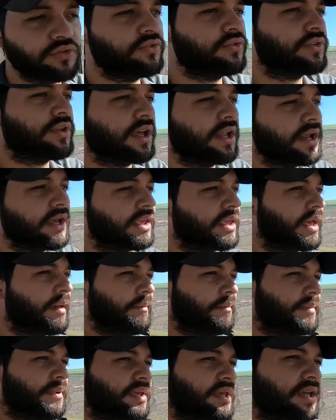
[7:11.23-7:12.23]
custo dele aqui
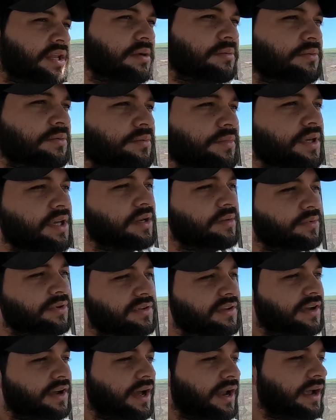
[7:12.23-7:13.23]
é mínimo, mínimo.
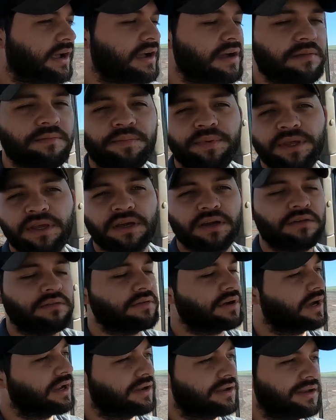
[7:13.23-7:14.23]
Esse cara é
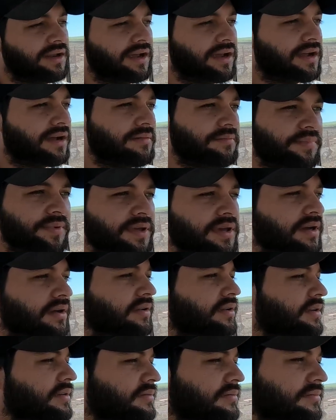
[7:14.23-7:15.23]
campeão, cara. Ele é
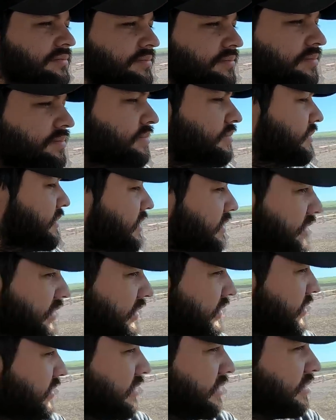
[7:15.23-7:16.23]
campeão na,
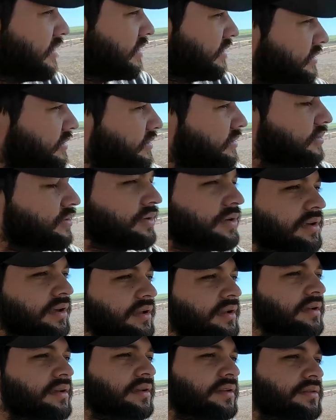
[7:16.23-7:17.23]
no, no,
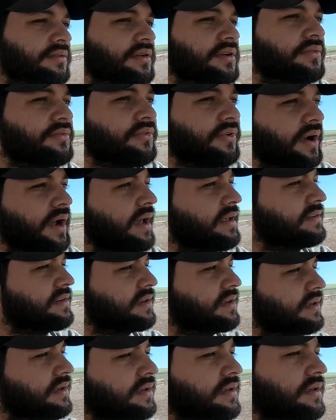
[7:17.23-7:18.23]
que, no que faz
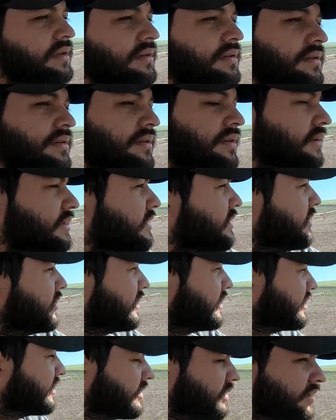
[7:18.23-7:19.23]
aqui.
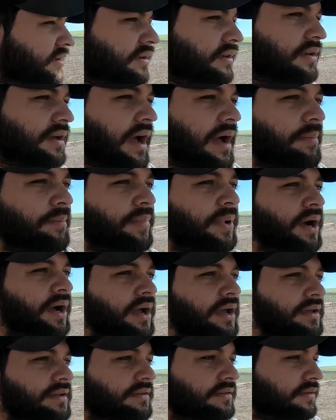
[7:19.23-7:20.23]
E
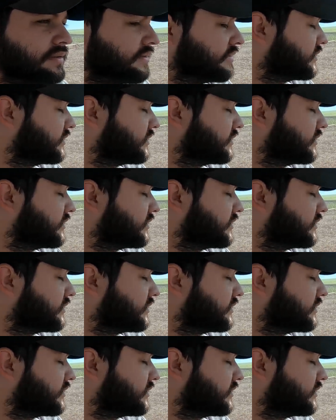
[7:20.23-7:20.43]
rapaz,